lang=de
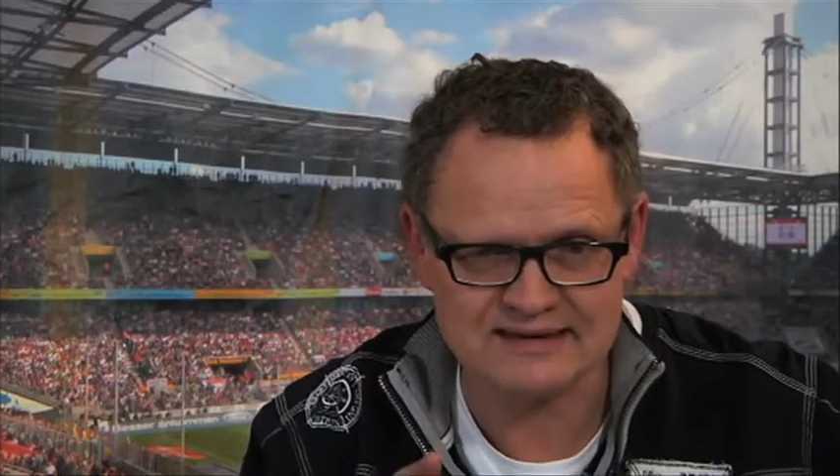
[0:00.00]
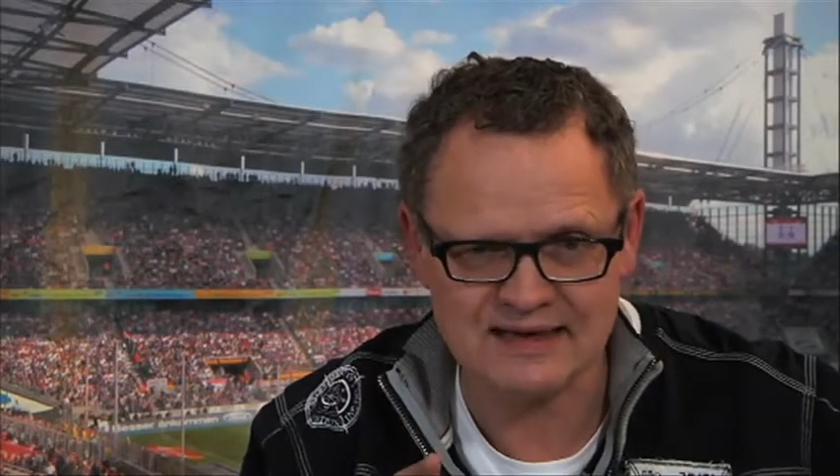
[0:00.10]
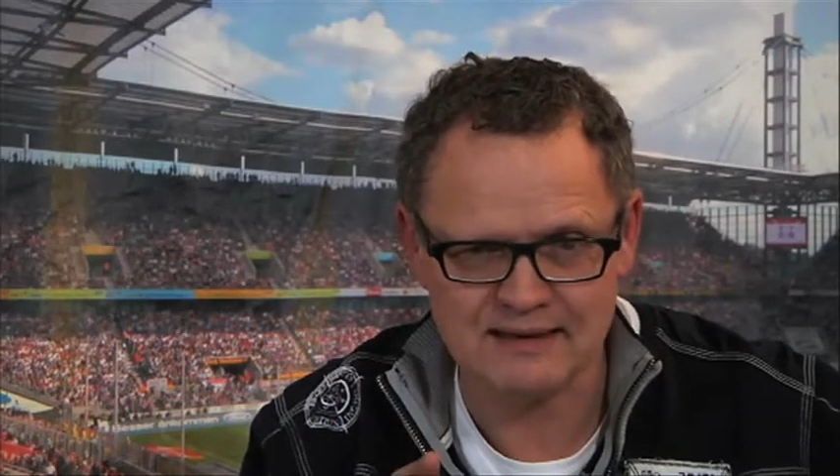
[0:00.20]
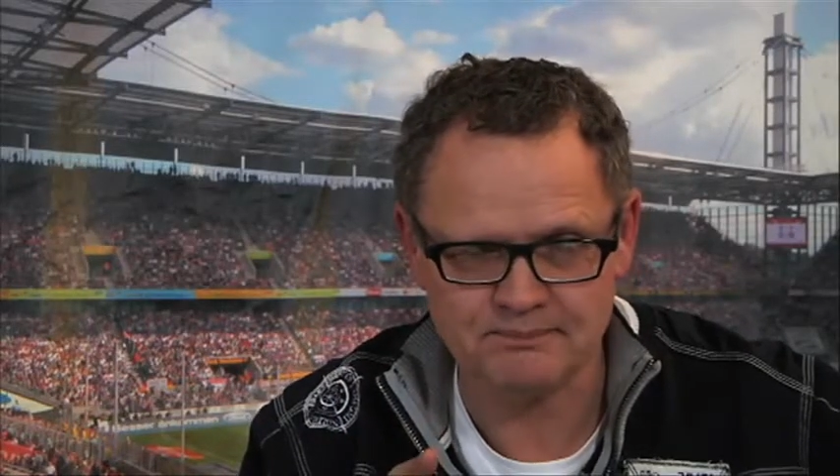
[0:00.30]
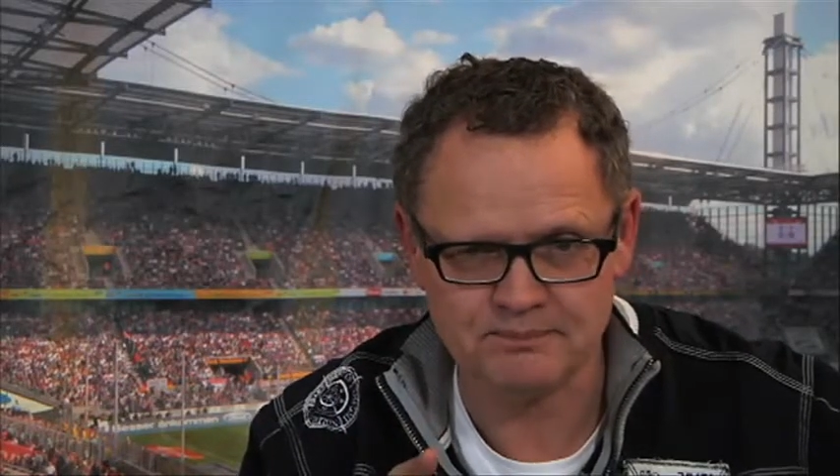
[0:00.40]

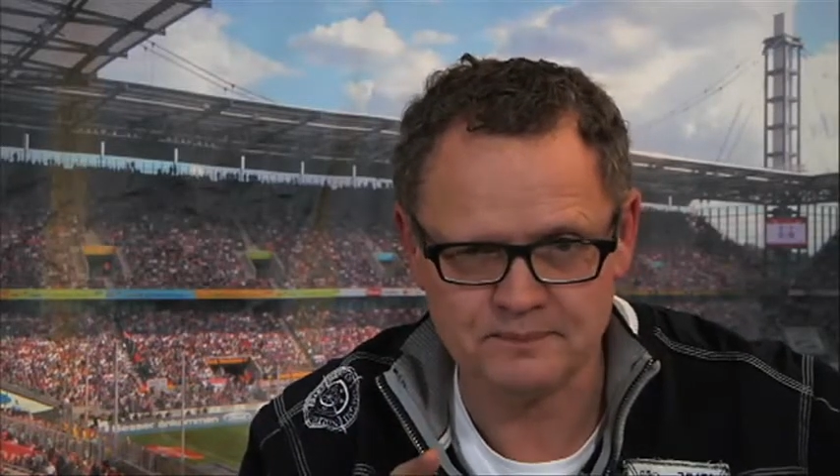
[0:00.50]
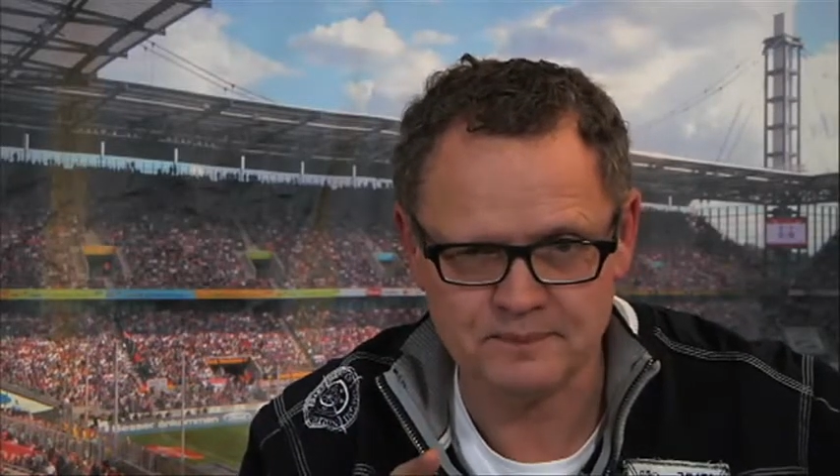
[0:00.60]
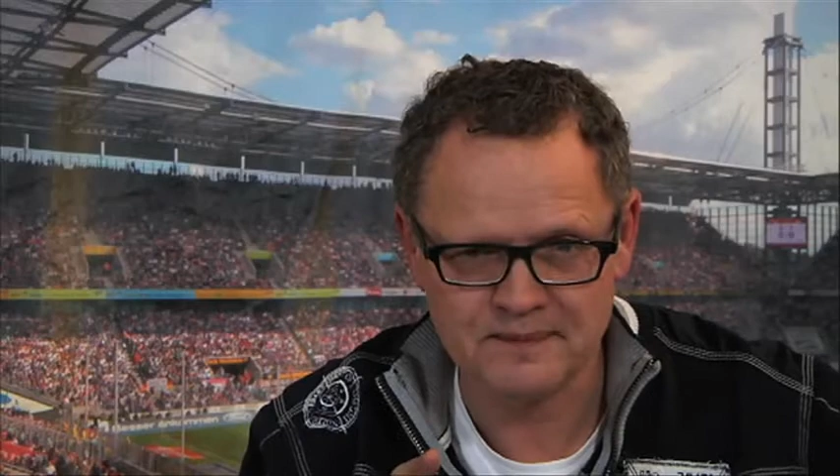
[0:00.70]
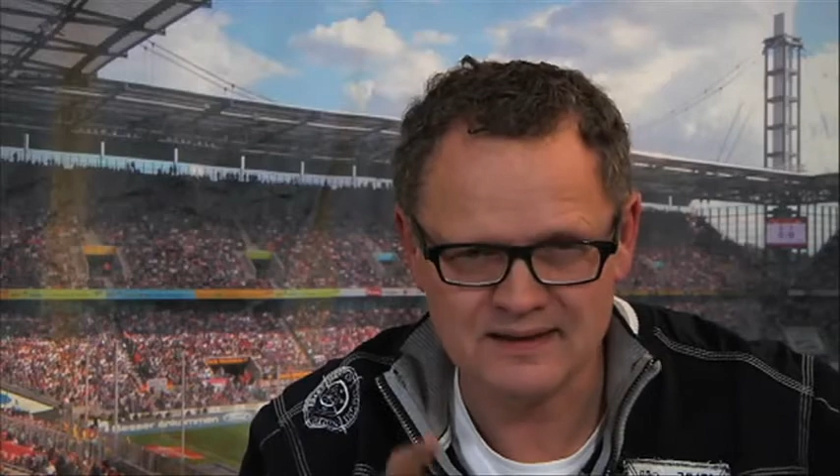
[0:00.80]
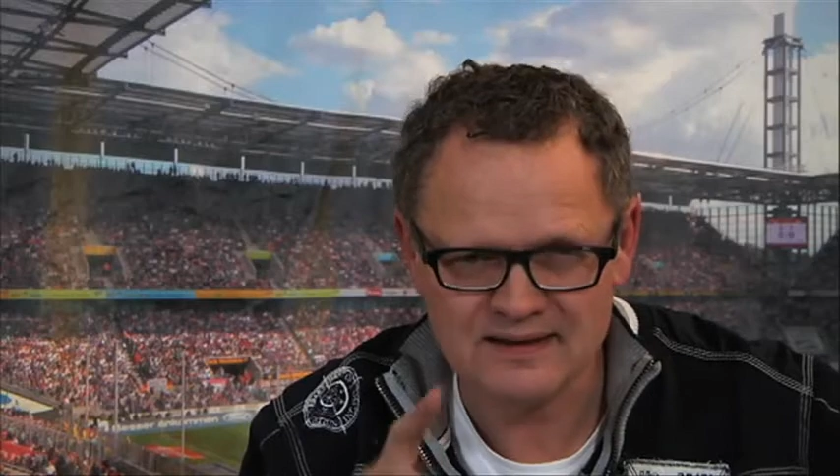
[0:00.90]
kann.
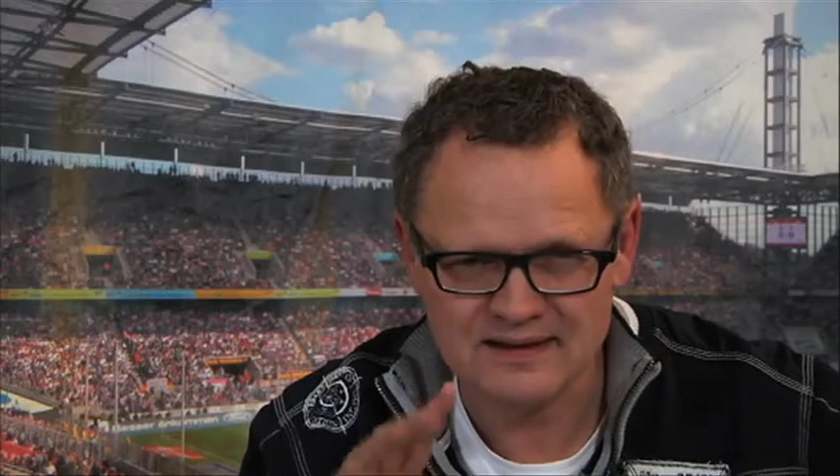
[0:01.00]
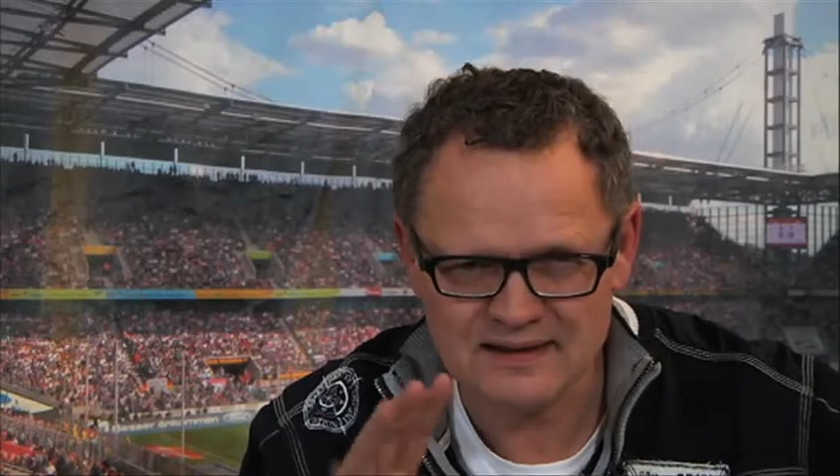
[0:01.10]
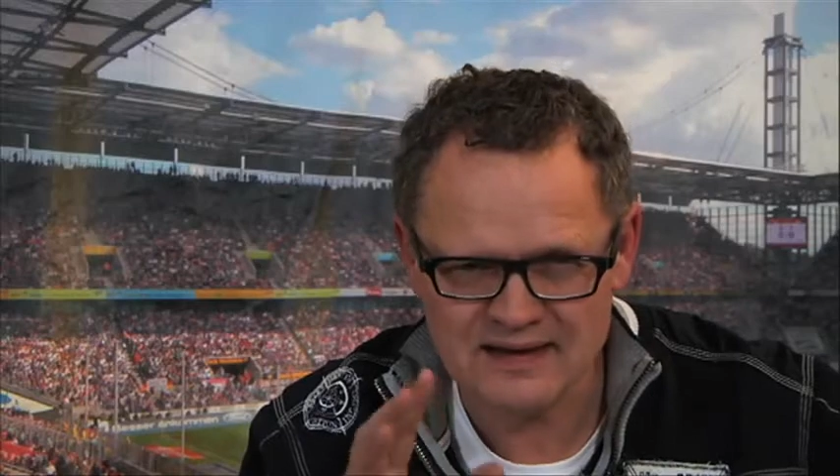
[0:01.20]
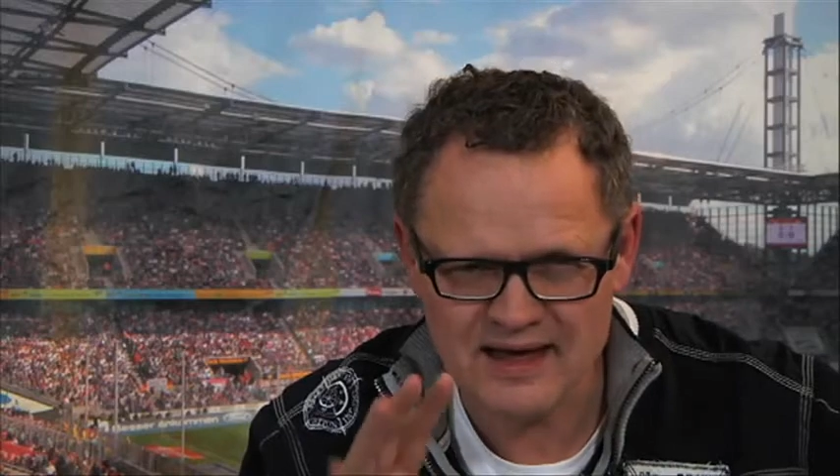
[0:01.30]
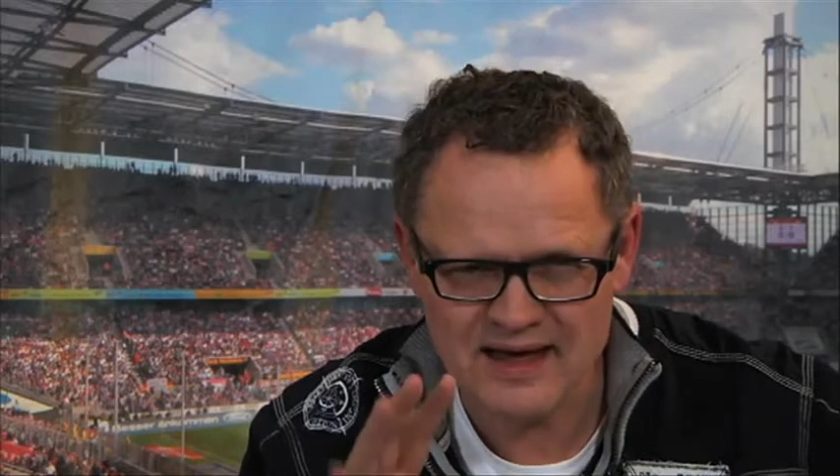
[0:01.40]

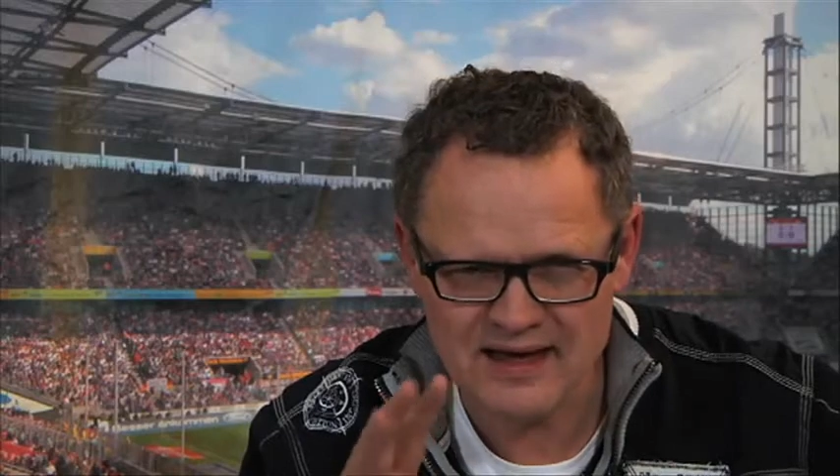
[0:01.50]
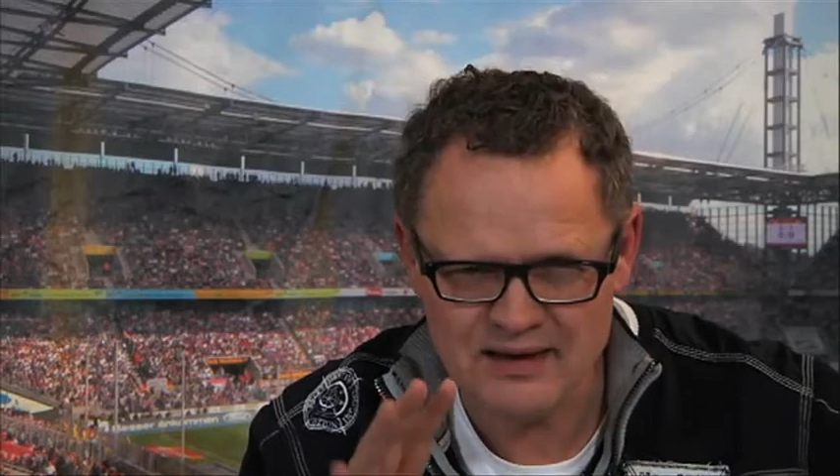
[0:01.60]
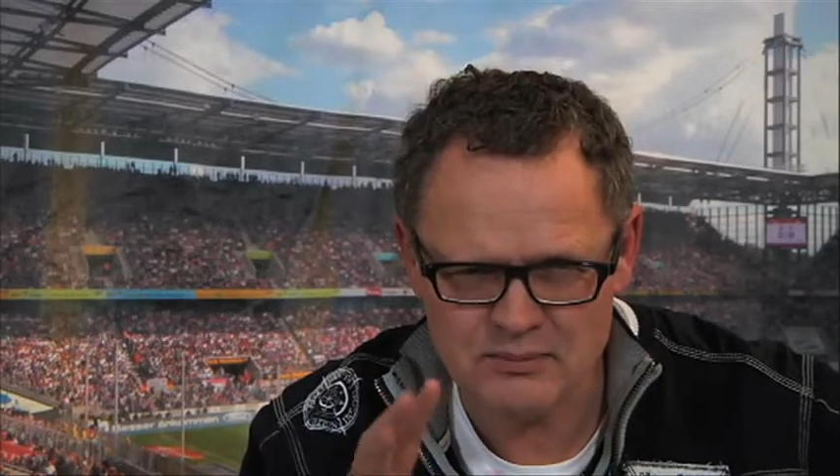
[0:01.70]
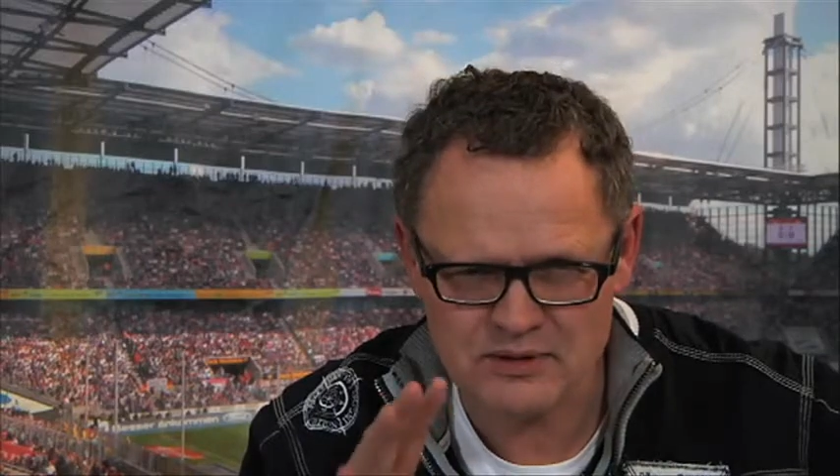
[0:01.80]
Geheime